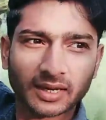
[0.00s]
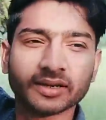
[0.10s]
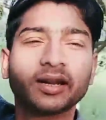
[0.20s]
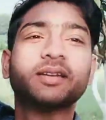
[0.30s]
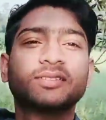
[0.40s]

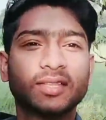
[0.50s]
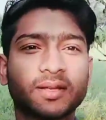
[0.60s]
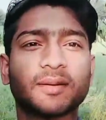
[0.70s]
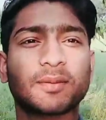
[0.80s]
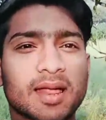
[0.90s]
कंटेंट इस तरह
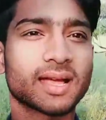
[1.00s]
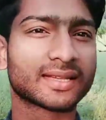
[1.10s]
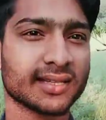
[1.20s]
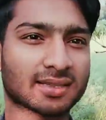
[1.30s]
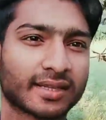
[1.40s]
का बना के
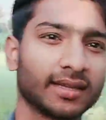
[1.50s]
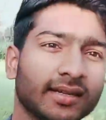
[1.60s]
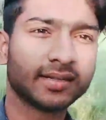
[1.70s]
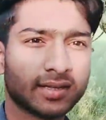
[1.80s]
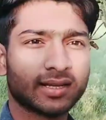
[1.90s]
देखते
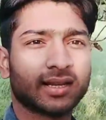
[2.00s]
हैं